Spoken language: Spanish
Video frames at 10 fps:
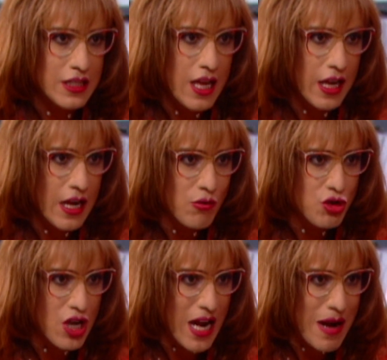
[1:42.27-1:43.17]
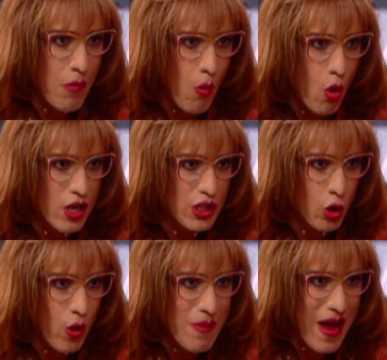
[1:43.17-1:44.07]
que renunciar al
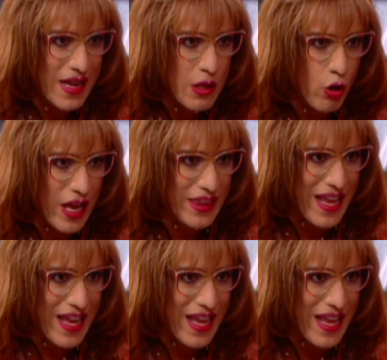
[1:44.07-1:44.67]
bobolitro de marido que